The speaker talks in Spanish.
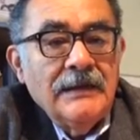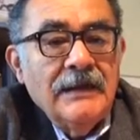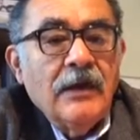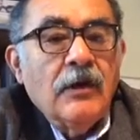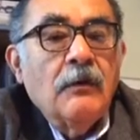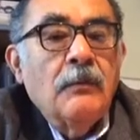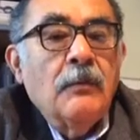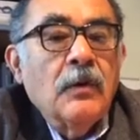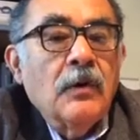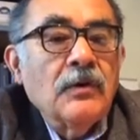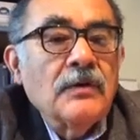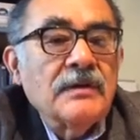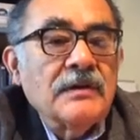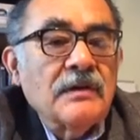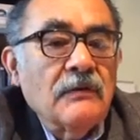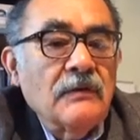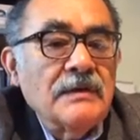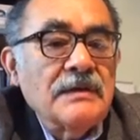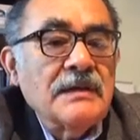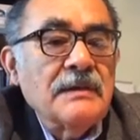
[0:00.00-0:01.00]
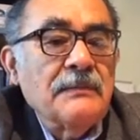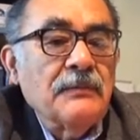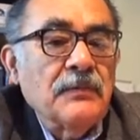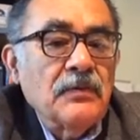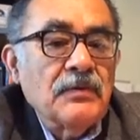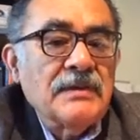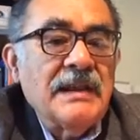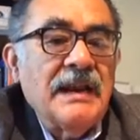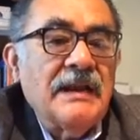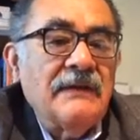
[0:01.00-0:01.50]
y como consecuencia
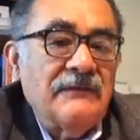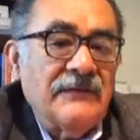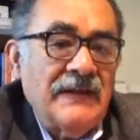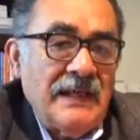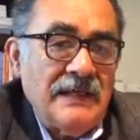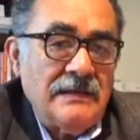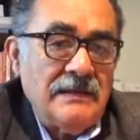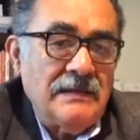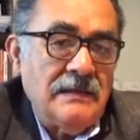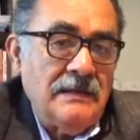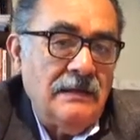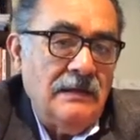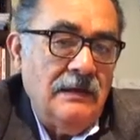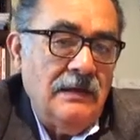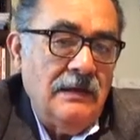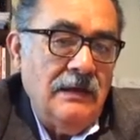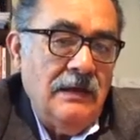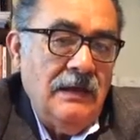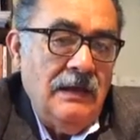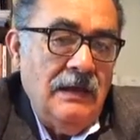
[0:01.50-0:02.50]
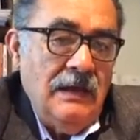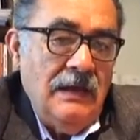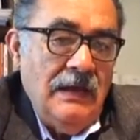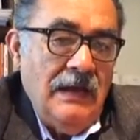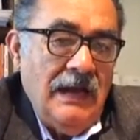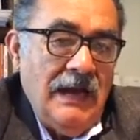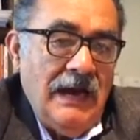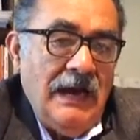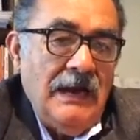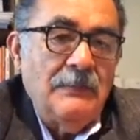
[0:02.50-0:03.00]
puse la frase.
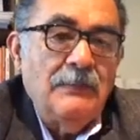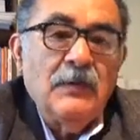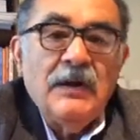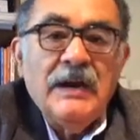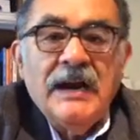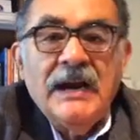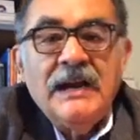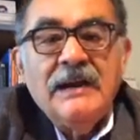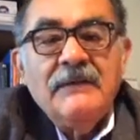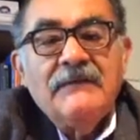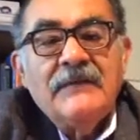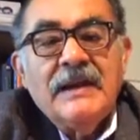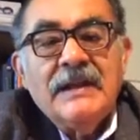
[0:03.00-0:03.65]
Al poner la